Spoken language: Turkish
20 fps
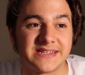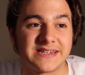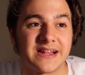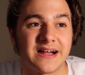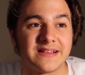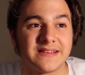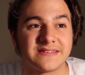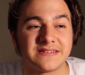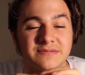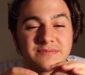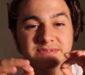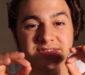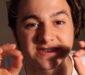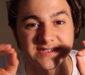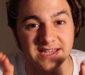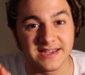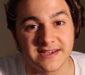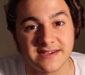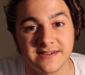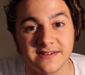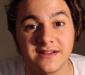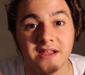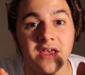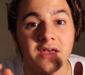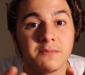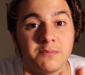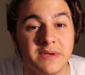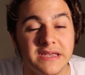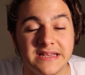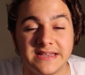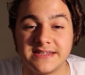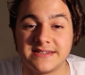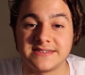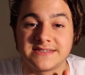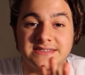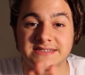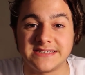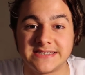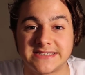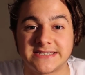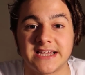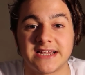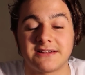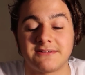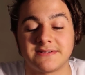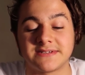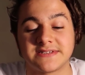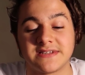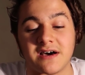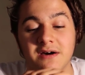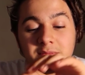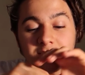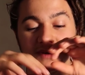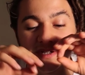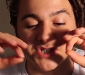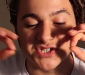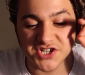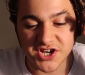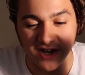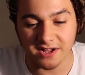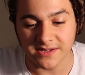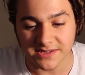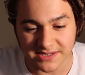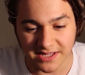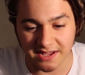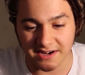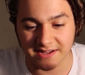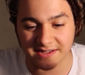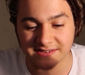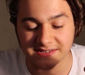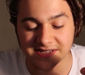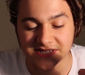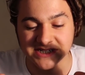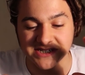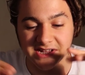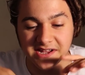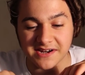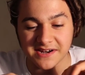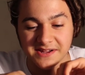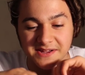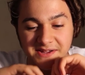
kiraladığımız hacker bildiğiniz Instagram hesabımı çaldı arkadaşlar.